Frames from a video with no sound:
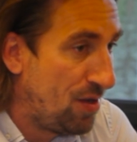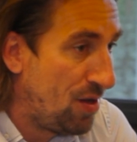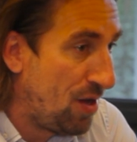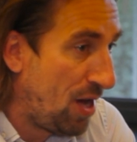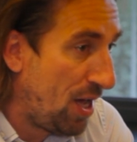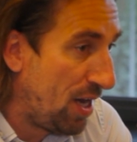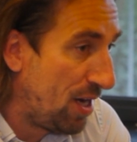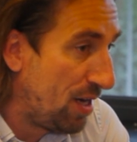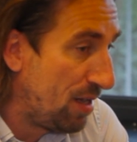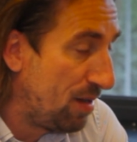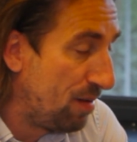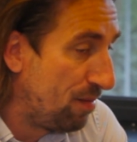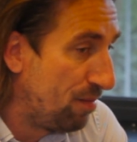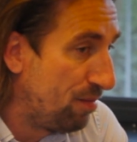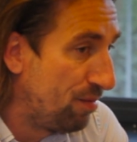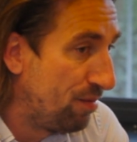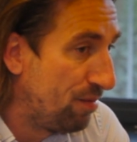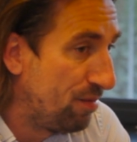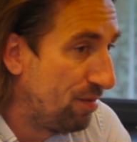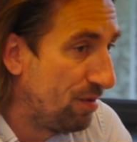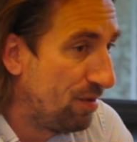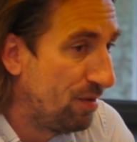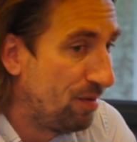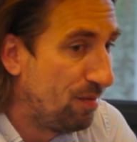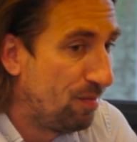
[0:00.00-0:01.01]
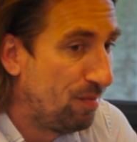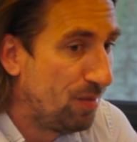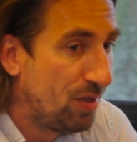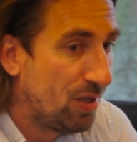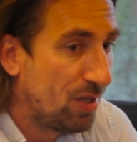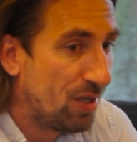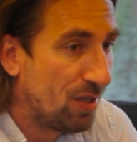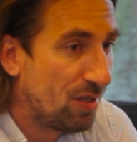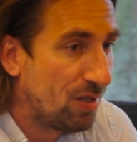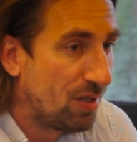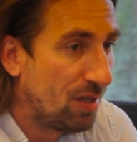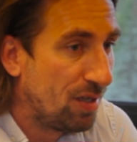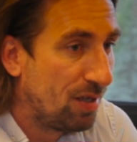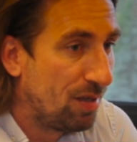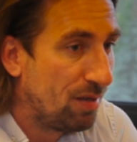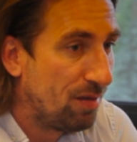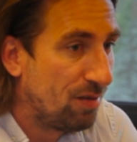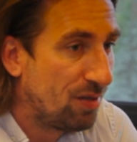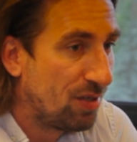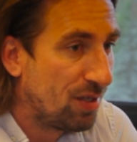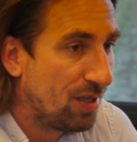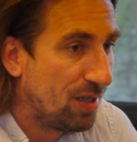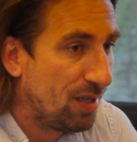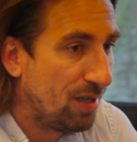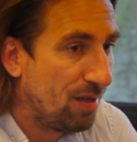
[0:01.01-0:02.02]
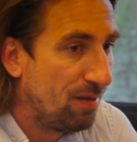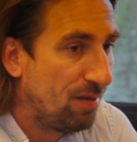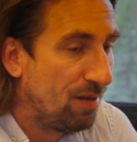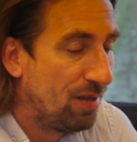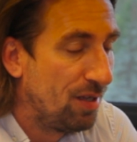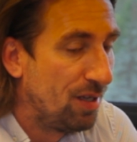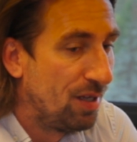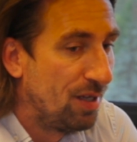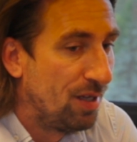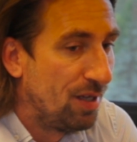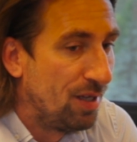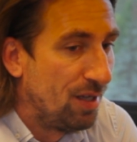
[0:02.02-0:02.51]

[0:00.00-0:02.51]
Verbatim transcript: no ale myślę, że, że